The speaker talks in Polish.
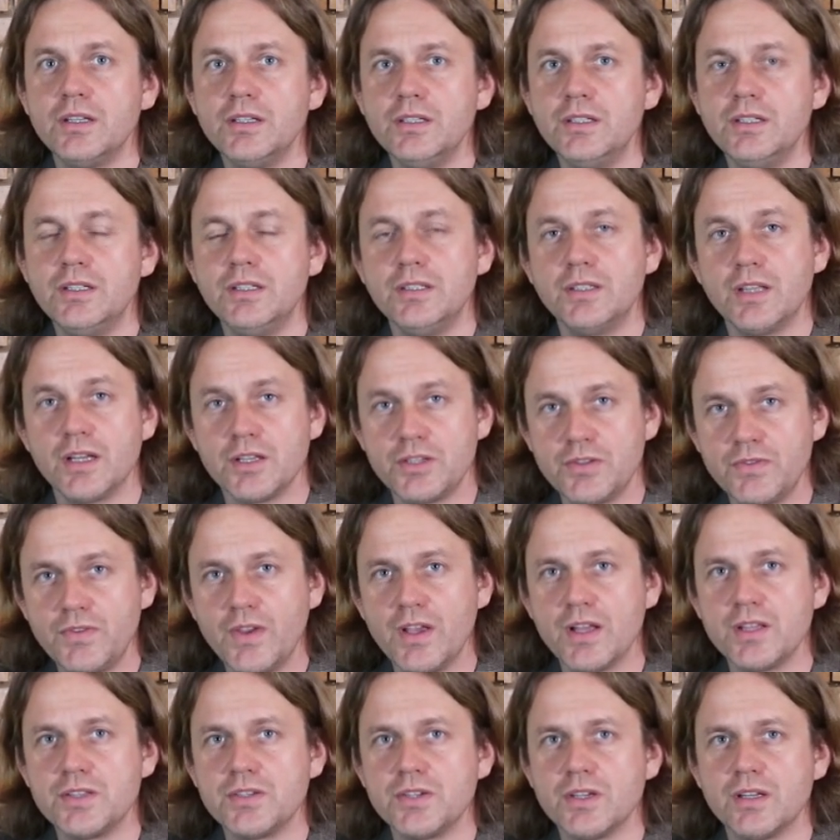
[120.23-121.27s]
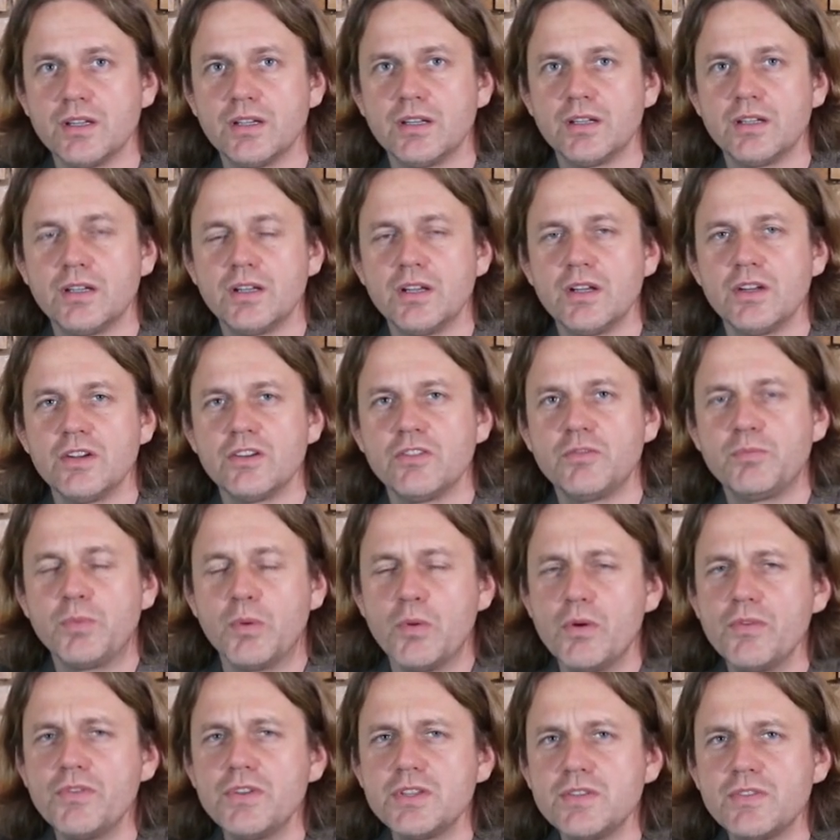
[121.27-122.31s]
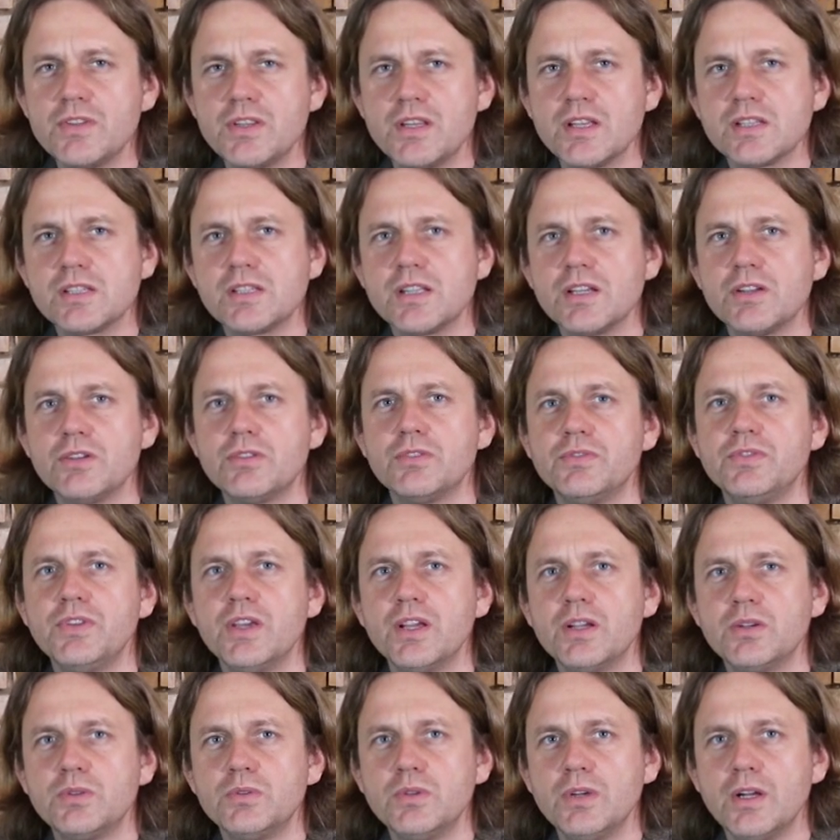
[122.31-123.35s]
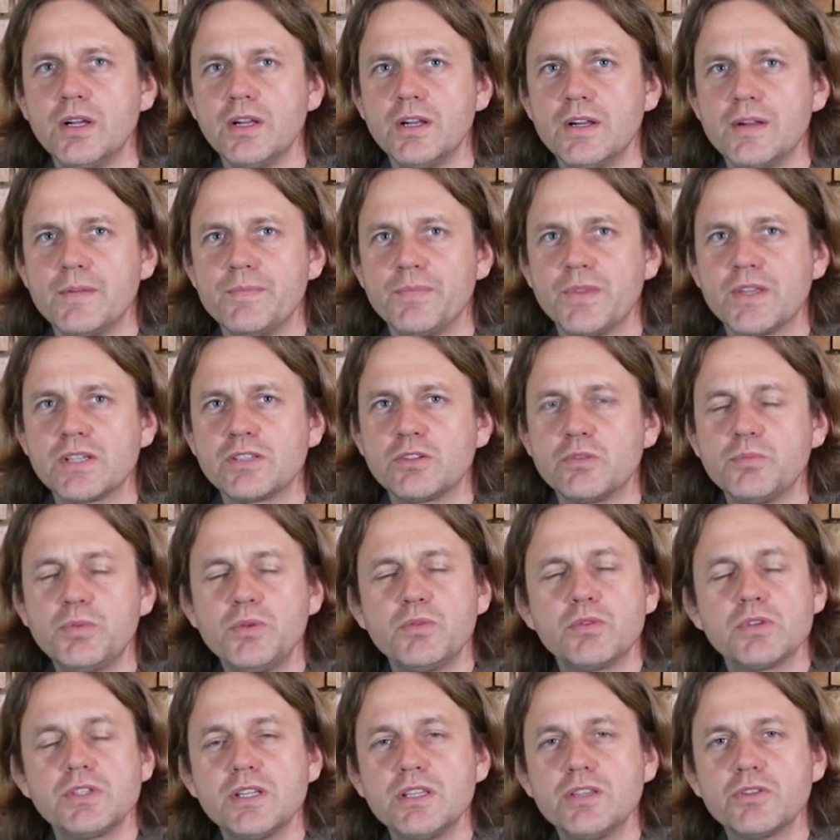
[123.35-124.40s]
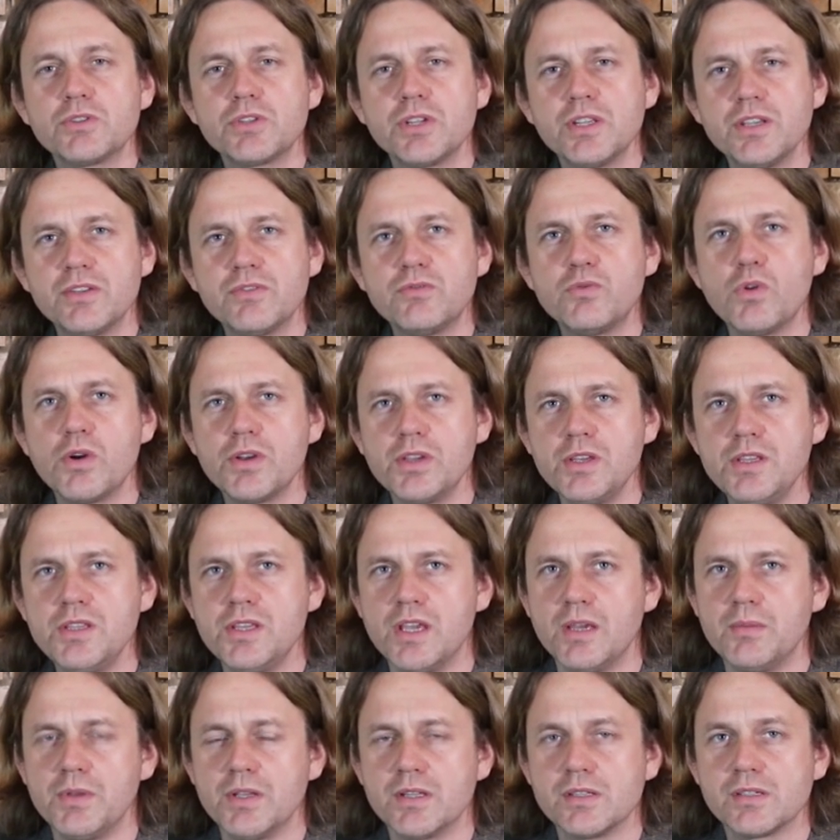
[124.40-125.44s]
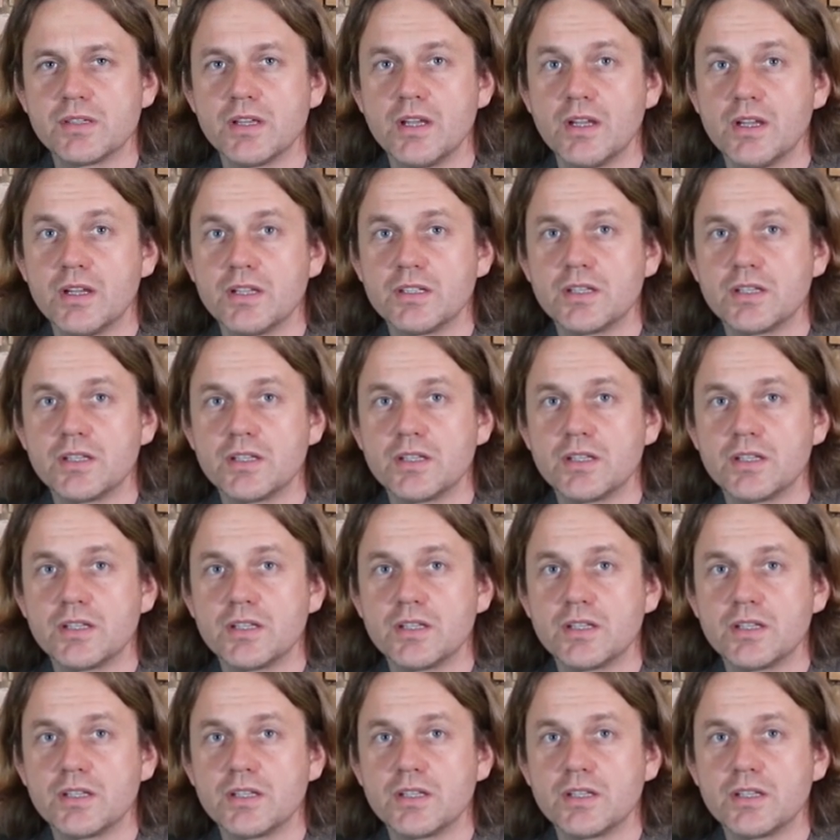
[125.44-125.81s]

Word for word: i na świecie w połowie XIX wieku nastąpiło zjednoczenie Włoch i Niemiec.